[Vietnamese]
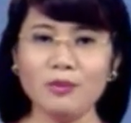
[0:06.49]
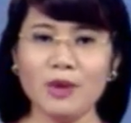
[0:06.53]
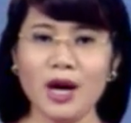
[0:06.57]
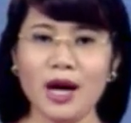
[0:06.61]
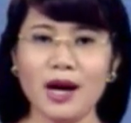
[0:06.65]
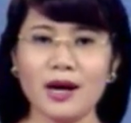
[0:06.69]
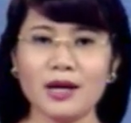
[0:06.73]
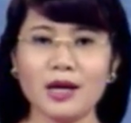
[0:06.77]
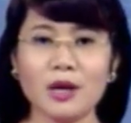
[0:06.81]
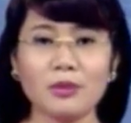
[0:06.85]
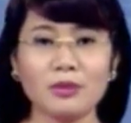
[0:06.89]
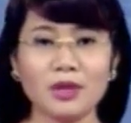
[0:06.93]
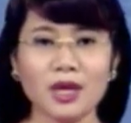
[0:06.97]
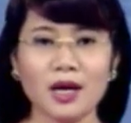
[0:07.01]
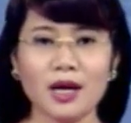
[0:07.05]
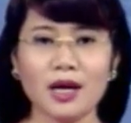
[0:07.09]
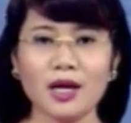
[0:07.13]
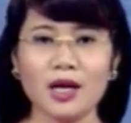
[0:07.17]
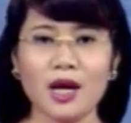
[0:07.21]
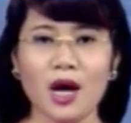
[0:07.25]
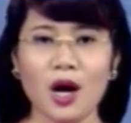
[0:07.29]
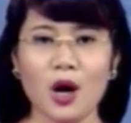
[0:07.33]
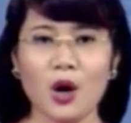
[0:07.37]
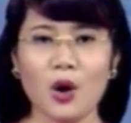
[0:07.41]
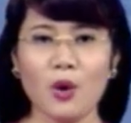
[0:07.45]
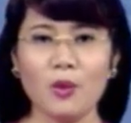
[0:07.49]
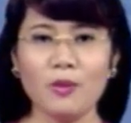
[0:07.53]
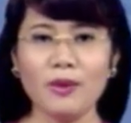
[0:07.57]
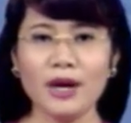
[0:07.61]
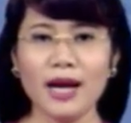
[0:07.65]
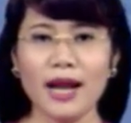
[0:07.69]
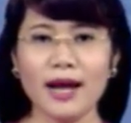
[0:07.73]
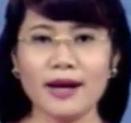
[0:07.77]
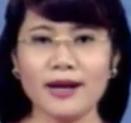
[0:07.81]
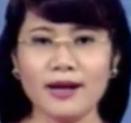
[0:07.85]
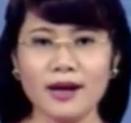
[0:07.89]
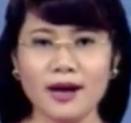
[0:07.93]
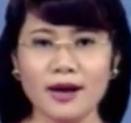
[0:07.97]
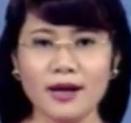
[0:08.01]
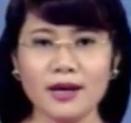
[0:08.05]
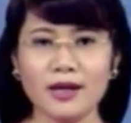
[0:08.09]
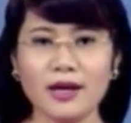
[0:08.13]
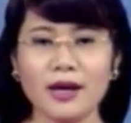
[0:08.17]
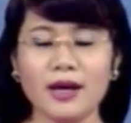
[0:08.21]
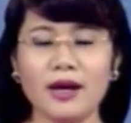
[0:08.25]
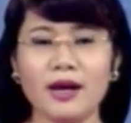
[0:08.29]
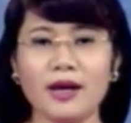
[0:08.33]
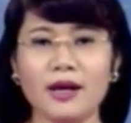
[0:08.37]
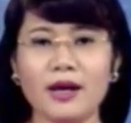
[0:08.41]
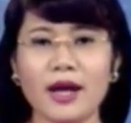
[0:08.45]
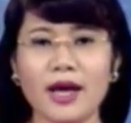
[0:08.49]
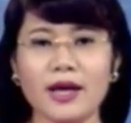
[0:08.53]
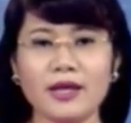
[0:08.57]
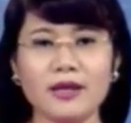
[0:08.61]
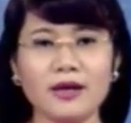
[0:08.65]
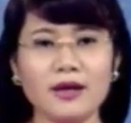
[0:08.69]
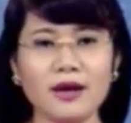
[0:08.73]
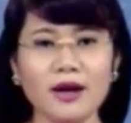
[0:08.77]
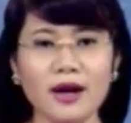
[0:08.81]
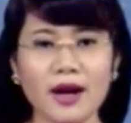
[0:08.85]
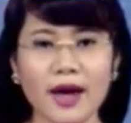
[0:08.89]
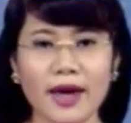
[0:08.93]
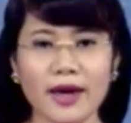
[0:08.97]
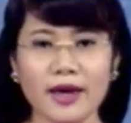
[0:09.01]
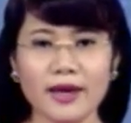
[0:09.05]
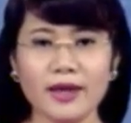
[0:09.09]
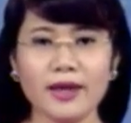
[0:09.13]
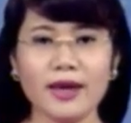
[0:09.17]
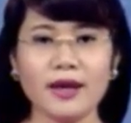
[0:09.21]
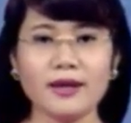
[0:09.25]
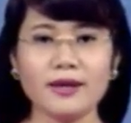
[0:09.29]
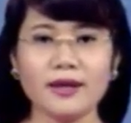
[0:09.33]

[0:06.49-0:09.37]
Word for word: đồng thời cũng là nơi để những nghệ nhân,